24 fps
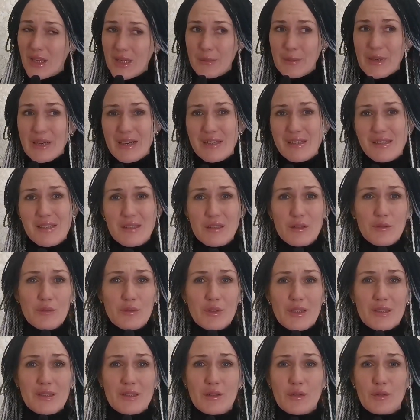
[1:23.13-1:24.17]
Магазины у
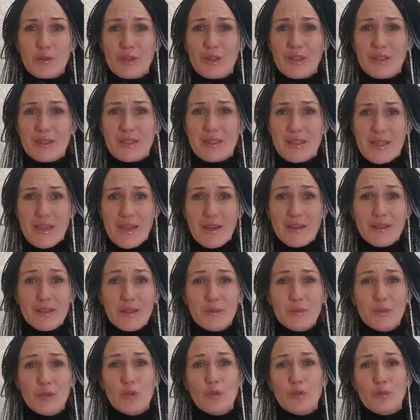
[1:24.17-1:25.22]
нас находятся
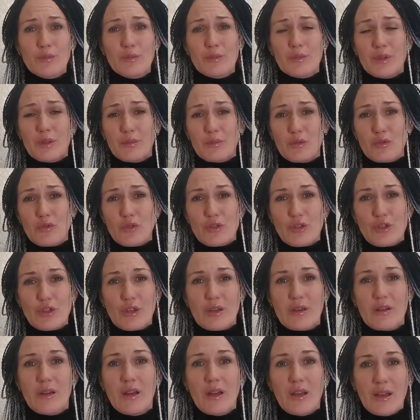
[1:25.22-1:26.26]
рядом, дом
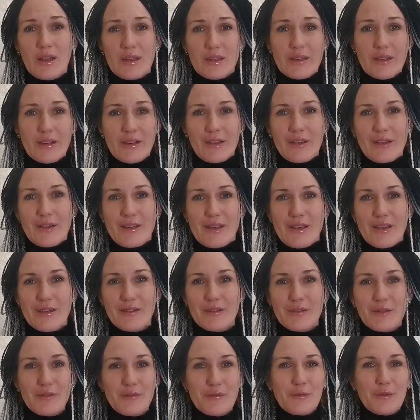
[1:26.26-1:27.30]
немножечко на
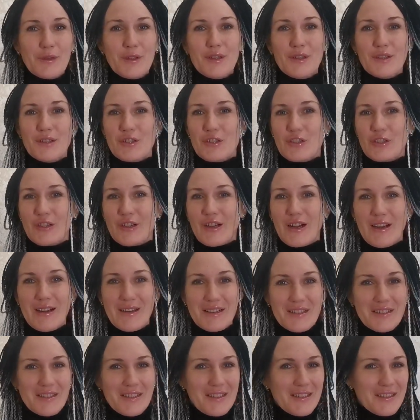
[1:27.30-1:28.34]
горе, виды
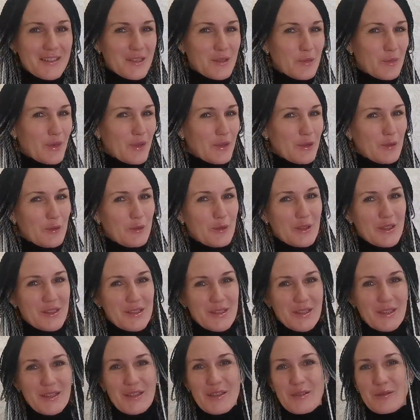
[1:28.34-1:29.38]
шикарные с балкона,
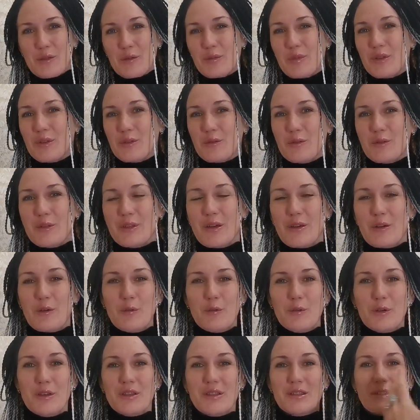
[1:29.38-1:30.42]
с одного балкона
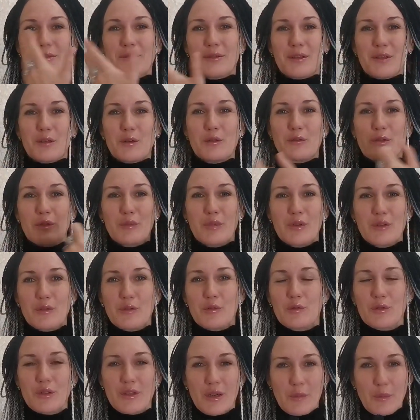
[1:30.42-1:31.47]
горы, со второго
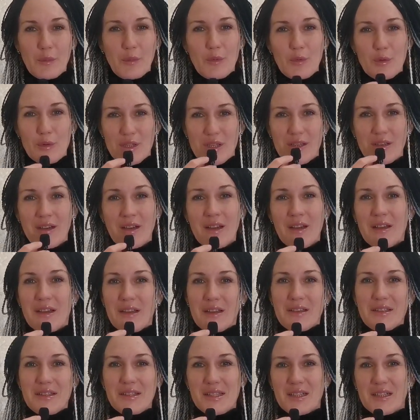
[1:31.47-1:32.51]
балкона море
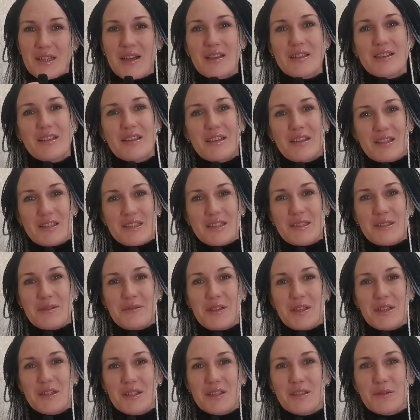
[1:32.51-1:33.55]
и закаты и
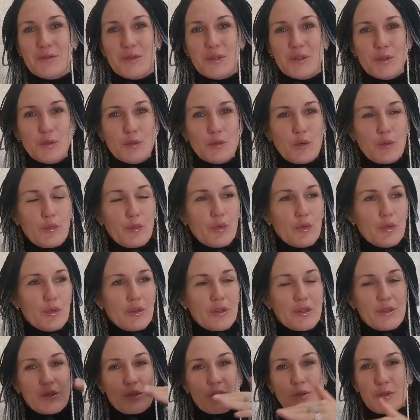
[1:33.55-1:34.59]
рассветы, все
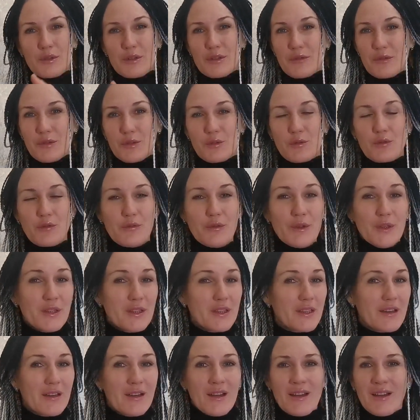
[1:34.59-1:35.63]
полностью это все
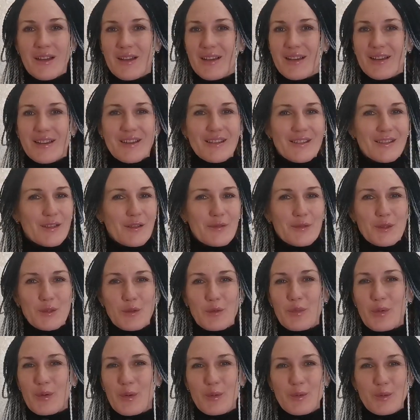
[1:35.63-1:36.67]
видно, это
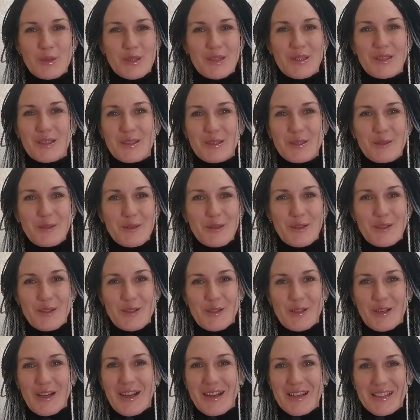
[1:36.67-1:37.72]
все просто настолько
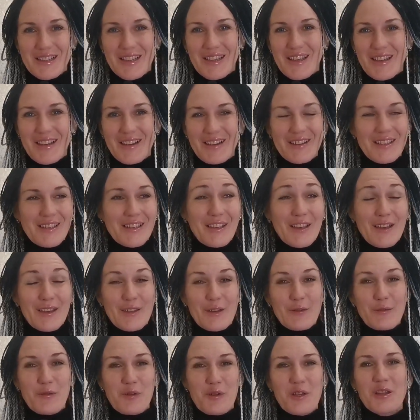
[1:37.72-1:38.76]
шикарно, я, я
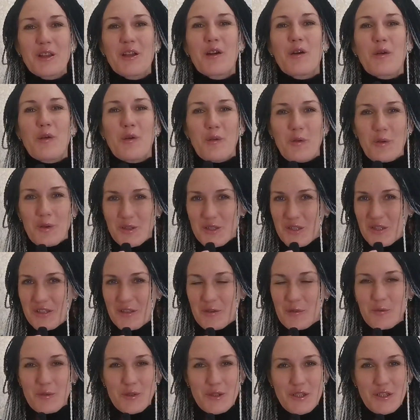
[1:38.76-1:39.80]
довольна
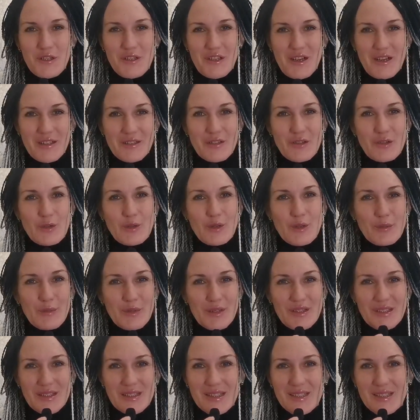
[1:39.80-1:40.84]
очень-очень рада, что
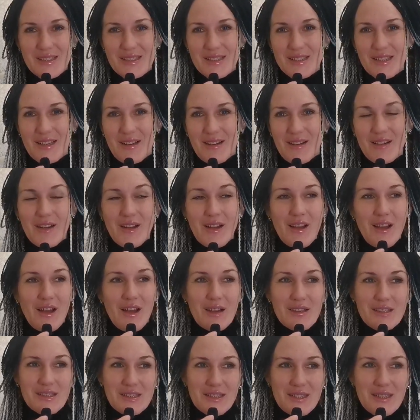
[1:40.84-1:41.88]
именно здесь я
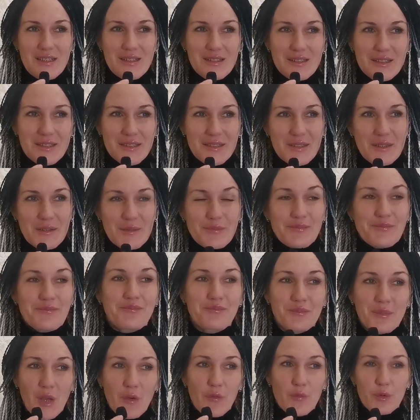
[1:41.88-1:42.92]
осталась.
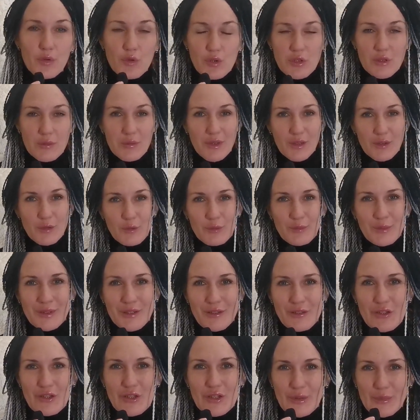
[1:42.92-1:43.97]
В прошлом году мы
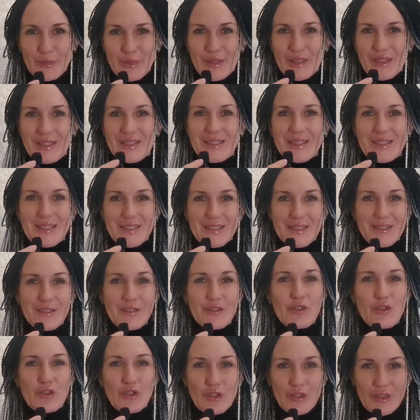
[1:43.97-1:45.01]
должны были здесь
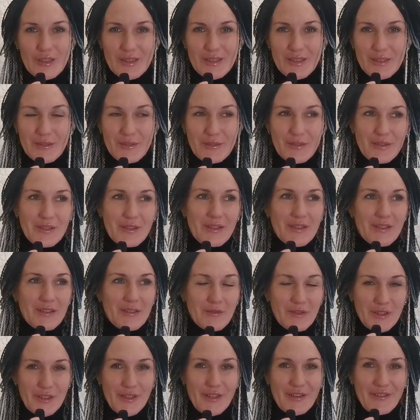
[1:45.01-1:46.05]
жить,
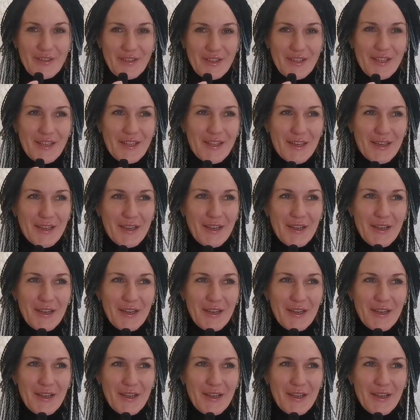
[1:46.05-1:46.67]
в этой квартире,